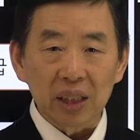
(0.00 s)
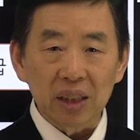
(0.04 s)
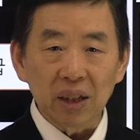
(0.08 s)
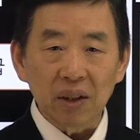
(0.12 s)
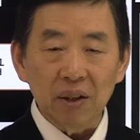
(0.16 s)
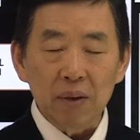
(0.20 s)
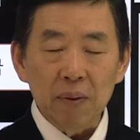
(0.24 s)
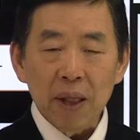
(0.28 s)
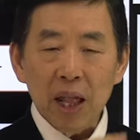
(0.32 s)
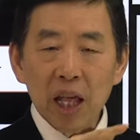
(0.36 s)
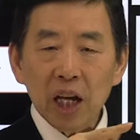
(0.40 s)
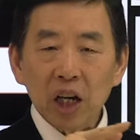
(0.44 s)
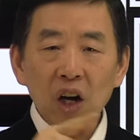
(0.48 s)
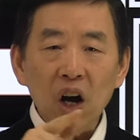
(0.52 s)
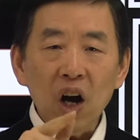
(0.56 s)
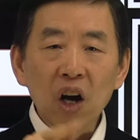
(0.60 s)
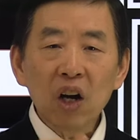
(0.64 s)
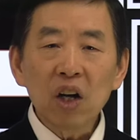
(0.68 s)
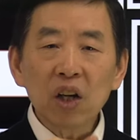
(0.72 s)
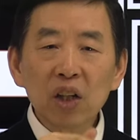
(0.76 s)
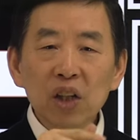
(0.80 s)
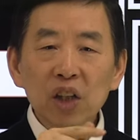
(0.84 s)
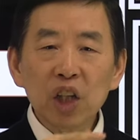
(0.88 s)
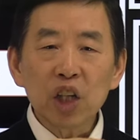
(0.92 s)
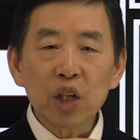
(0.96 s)
그래서
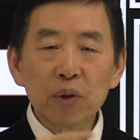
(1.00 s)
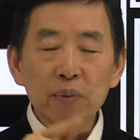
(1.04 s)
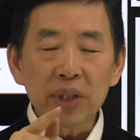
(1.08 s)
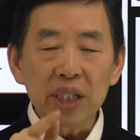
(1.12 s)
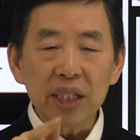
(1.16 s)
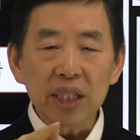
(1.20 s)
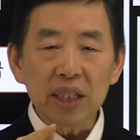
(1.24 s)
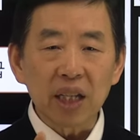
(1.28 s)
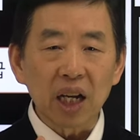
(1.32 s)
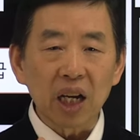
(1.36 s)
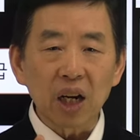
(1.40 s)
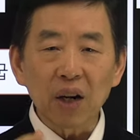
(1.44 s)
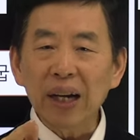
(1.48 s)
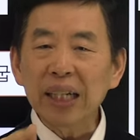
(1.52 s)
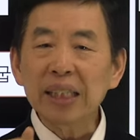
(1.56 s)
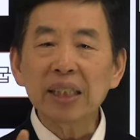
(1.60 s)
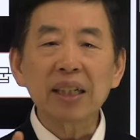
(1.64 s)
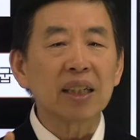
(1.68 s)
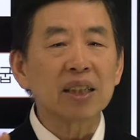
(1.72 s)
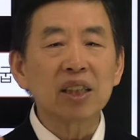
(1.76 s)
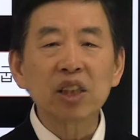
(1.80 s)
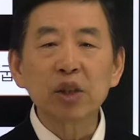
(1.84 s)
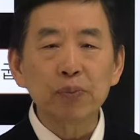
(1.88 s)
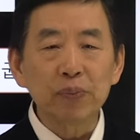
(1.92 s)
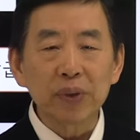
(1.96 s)
컬러 TV 시대라고
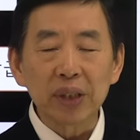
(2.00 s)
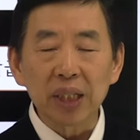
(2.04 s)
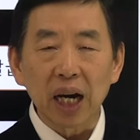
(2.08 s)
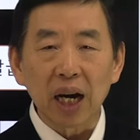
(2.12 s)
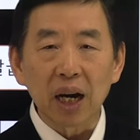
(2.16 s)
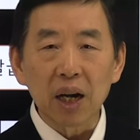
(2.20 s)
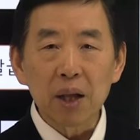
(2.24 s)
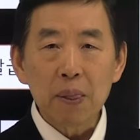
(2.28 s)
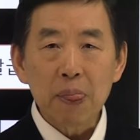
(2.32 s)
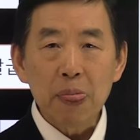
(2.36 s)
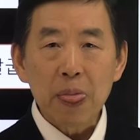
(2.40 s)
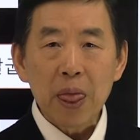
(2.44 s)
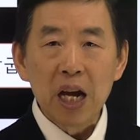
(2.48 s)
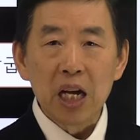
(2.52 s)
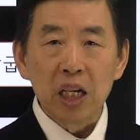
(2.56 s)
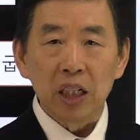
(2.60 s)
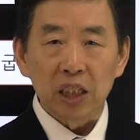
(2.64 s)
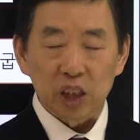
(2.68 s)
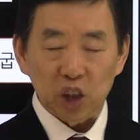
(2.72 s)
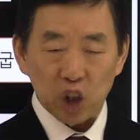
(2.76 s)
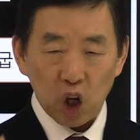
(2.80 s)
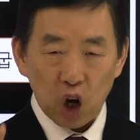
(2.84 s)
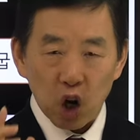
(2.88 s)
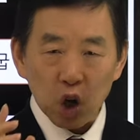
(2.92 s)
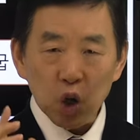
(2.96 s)
하지 않습니다.
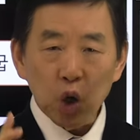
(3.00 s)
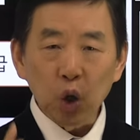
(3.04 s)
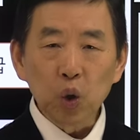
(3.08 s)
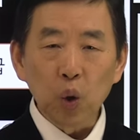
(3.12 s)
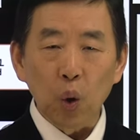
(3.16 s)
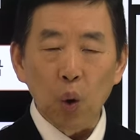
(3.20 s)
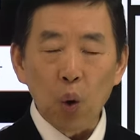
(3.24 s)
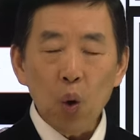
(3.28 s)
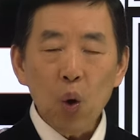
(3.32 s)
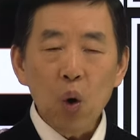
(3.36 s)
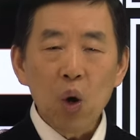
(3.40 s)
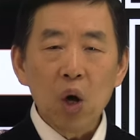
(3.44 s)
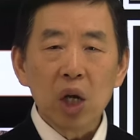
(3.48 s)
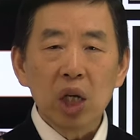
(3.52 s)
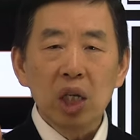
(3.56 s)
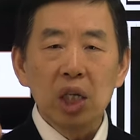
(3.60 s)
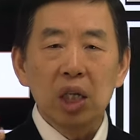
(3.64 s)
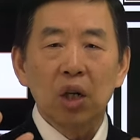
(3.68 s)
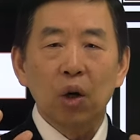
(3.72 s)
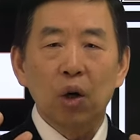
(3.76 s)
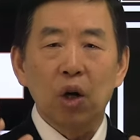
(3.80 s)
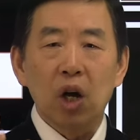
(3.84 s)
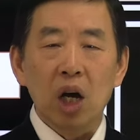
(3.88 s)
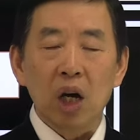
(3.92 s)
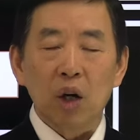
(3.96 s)
적어도
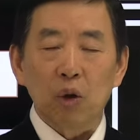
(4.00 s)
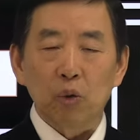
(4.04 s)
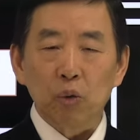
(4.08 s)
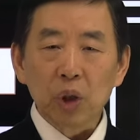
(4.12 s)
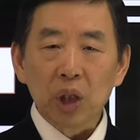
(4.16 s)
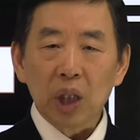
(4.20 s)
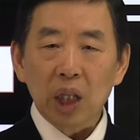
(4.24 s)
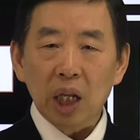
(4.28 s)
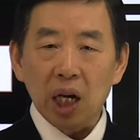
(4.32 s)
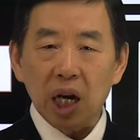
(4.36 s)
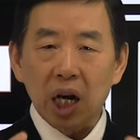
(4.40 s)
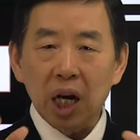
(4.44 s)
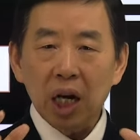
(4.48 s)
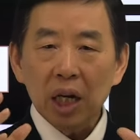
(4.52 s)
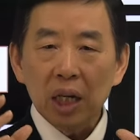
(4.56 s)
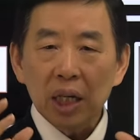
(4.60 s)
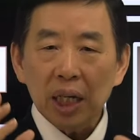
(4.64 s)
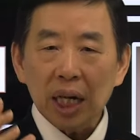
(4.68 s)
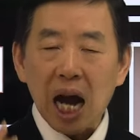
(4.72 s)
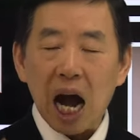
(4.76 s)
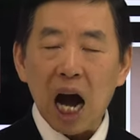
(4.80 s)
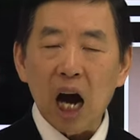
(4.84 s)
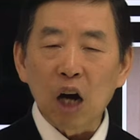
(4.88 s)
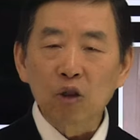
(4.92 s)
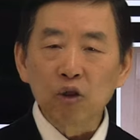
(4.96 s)
예,
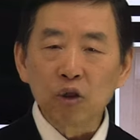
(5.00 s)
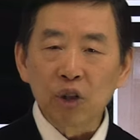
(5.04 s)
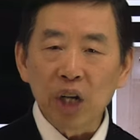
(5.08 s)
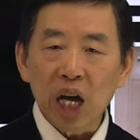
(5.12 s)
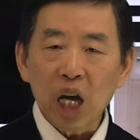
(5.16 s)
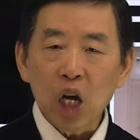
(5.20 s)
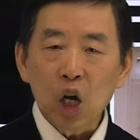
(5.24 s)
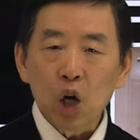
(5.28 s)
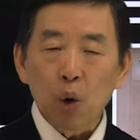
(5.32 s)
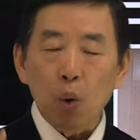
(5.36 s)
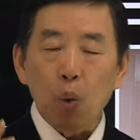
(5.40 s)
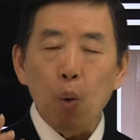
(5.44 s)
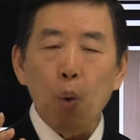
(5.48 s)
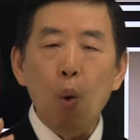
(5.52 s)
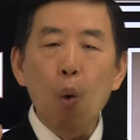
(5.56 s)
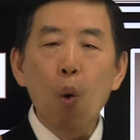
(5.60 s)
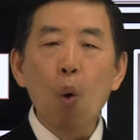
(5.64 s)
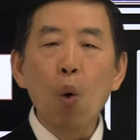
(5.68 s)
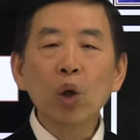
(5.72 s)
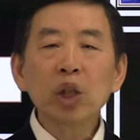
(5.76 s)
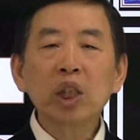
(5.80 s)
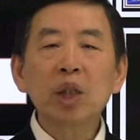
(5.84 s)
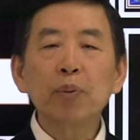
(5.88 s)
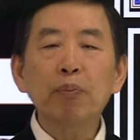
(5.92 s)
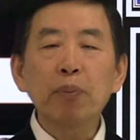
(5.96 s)
우리나라 가구의
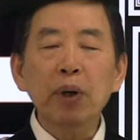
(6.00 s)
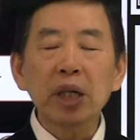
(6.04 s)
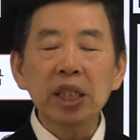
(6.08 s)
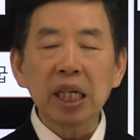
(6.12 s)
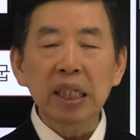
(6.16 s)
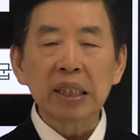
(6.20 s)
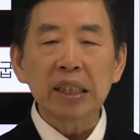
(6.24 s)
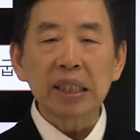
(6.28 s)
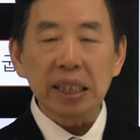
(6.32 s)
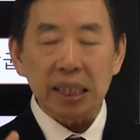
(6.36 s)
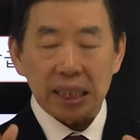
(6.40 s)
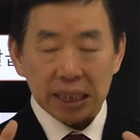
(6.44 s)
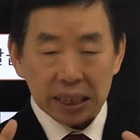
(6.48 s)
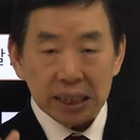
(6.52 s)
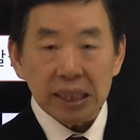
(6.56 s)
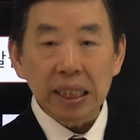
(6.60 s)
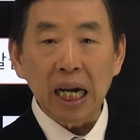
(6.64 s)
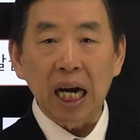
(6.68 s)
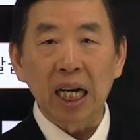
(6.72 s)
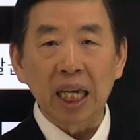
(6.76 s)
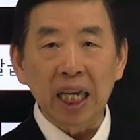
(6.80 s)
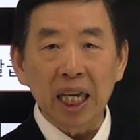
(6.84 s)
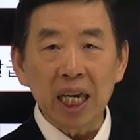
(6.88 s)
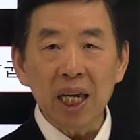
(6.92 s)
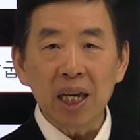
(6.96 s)
50%
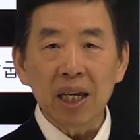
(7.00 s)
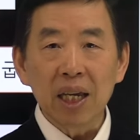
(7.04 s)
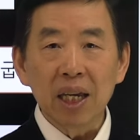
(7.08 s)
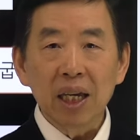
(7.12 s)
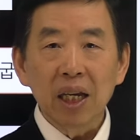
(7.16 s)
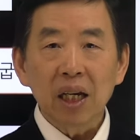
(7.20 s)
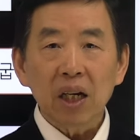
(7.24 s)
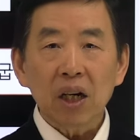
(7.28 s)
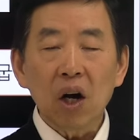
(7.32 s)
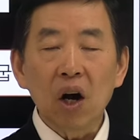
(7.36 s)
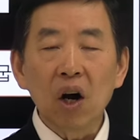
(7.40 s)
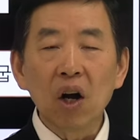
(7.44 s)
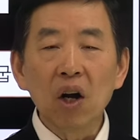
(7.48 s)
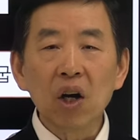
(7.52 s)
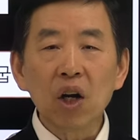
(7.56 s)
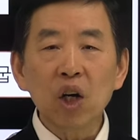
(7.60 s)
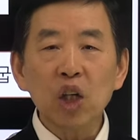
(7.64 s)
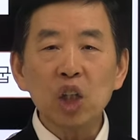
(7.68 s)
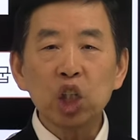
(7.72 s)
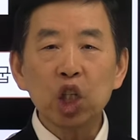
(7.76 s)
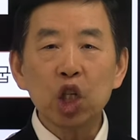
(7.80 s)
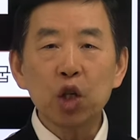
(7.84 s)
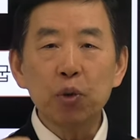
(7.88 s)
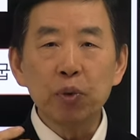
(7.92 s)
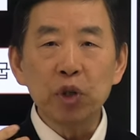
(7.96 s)
이상이
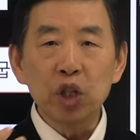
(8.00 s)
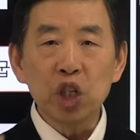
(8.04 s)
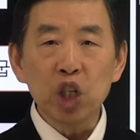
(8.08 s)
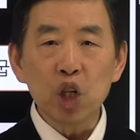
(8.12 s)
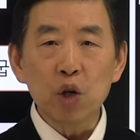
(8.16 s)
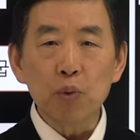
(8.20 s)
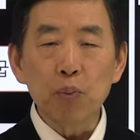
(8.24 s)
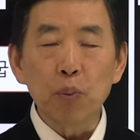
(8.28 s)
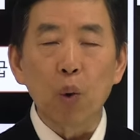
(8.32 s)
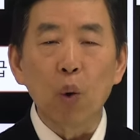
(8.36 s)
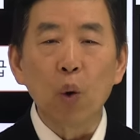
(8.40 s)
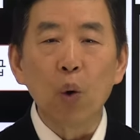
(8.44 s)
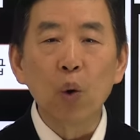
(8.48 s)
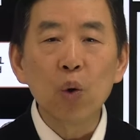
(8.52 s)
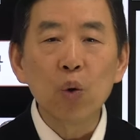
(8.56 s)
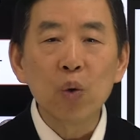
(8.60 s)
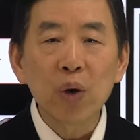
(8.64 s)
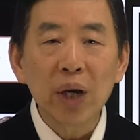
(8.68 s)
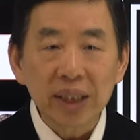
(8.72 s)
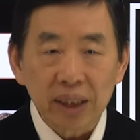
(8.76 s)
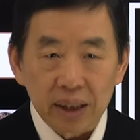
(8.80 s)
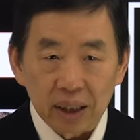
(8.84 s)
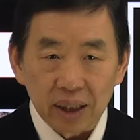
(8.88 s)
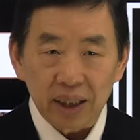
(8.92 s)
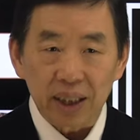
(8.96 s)
컬러 TV를
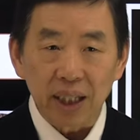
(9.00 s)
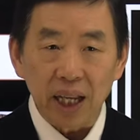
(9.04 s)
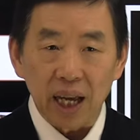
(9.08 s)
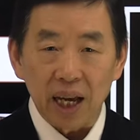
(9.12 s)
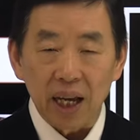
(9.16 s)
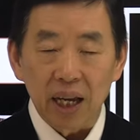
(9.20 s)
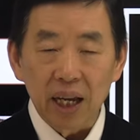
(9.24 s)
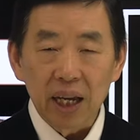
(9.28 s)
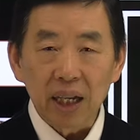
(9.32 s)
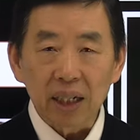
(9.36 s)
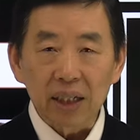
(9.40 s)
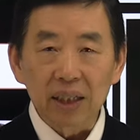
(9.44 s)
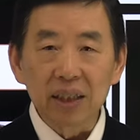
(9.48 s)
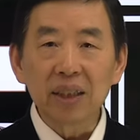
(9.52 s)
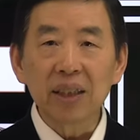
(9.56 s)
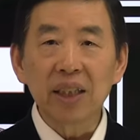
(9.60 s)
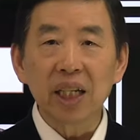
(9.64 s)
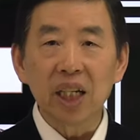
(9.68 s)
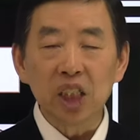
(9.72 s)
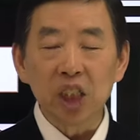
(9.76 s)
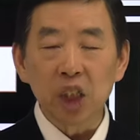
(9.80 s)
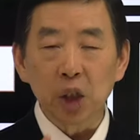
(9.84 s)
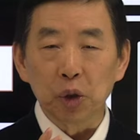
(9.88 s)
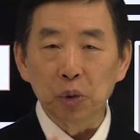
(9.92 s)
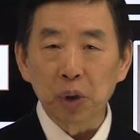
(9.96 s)
보유했을 때
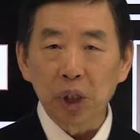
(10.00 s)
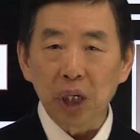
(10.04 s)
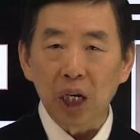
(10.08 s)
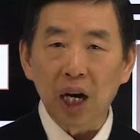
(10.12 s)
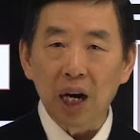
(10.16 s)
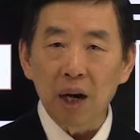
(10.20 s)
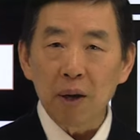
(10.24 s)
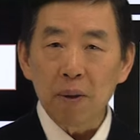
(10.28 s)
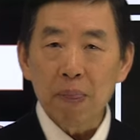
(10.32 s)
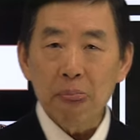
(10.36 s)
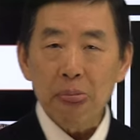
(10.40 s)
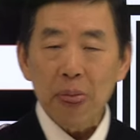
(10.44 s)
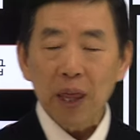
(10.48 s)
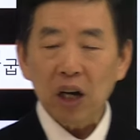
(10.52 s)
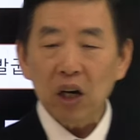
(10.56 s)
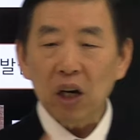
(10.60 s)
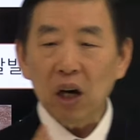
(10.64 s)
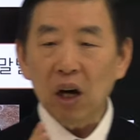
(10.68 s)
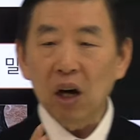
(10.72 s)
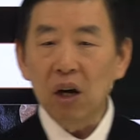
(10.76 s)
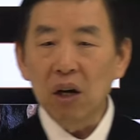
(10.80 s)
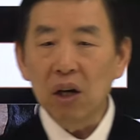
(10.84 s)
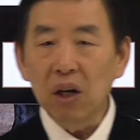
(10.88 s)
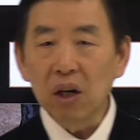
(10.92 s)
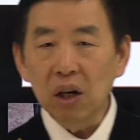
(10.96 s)
그때 이제 우리가
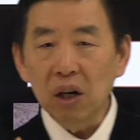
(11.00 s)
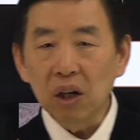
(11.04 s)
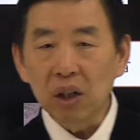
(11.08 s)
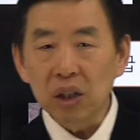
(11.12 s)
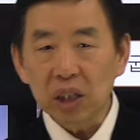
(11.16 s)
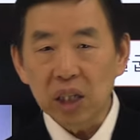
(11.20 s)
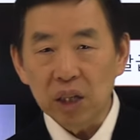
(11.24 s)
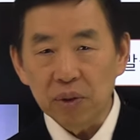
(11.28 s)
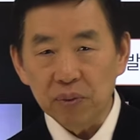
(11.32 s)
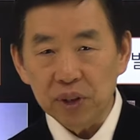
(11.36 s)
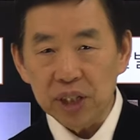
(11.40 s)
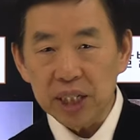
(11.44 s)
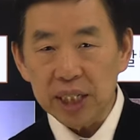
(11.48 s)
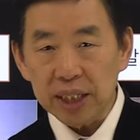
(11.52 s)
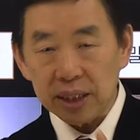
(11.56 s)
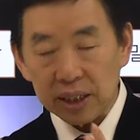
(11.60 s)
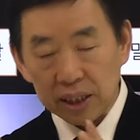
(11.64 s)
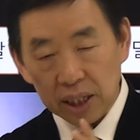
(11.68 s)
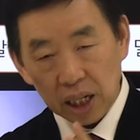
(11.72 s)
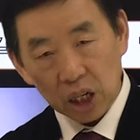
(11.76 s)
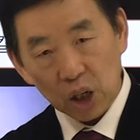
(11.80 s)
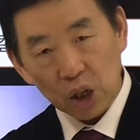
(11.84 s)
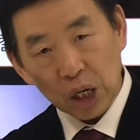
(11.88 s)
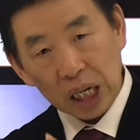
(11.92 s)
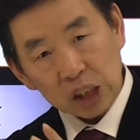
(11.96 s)
컬러 TV
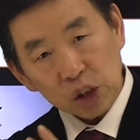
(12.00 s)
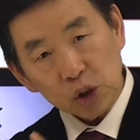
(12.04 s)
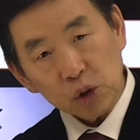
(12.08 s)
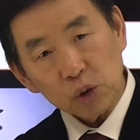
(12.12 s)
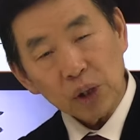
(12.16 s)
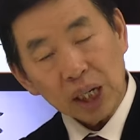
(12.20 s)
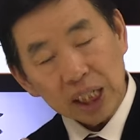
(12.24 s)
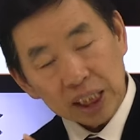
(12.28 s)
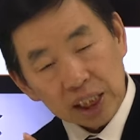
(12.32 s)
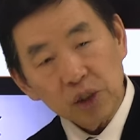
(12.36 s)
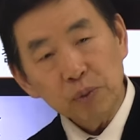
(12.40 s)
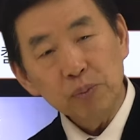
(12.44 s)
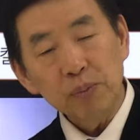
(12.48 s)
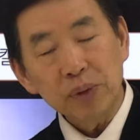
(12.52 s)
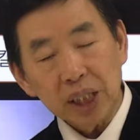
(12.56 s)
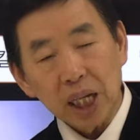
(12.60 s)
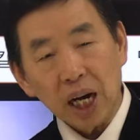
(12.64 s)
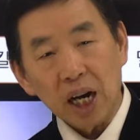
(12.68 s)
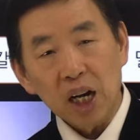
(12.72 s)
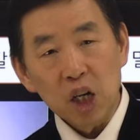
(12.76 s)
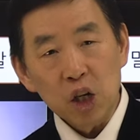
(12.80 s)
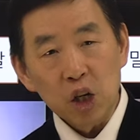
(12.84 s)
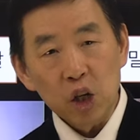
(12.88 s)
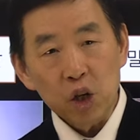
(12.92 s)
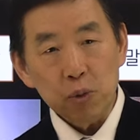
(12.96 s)
시대라고 할 수가
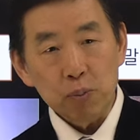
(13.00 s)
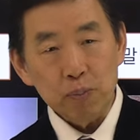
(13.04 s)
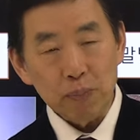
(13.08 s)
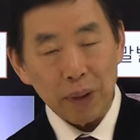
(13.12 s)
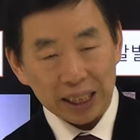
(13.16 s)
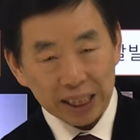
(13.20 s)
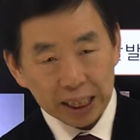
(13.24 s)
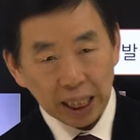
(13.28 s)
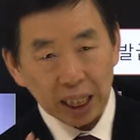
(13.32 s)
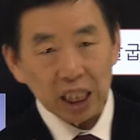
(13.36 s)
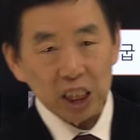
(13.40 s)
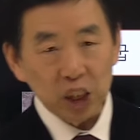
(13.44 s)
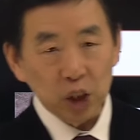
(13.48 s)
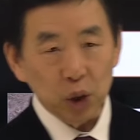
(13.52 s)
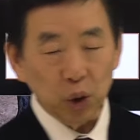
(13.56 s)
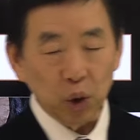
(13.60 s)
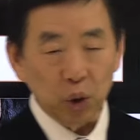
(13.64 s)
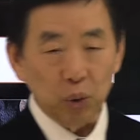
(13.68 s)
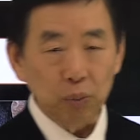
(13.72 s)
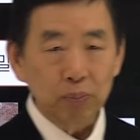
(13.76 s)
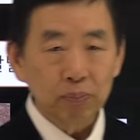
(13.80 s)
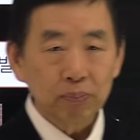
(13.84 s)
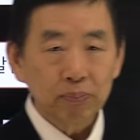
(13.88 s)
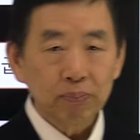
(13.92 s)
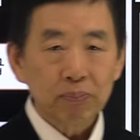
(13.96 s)
있습니다.
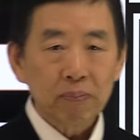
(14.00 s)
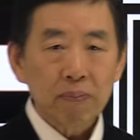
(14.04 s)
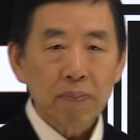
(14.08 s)
마찬가지로